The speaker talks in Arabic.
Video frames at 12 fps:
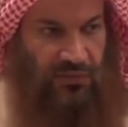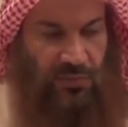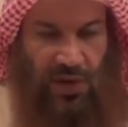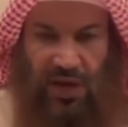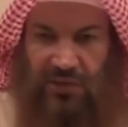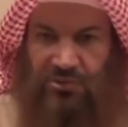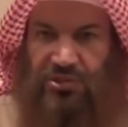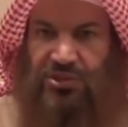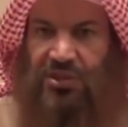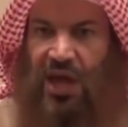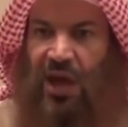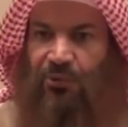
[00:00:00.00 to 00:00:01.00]
فما يجوز
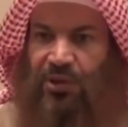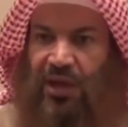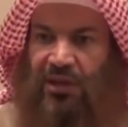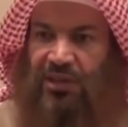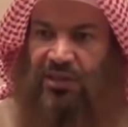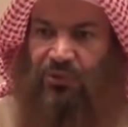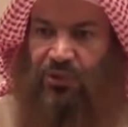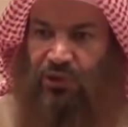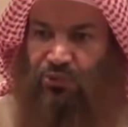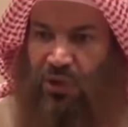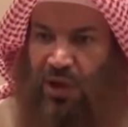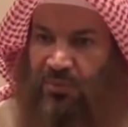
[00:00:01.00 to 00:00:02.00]
التعاون على الإثم
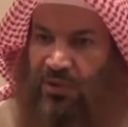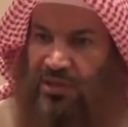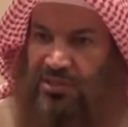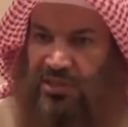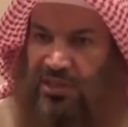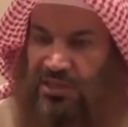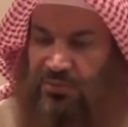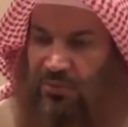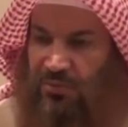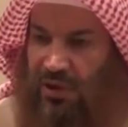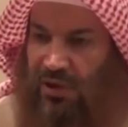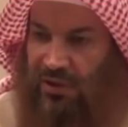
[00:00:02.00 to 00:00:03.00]
والعدوان من أجل كسب
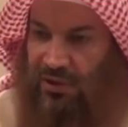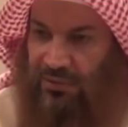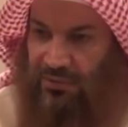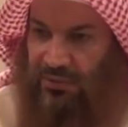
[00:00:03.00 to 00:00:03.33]
المال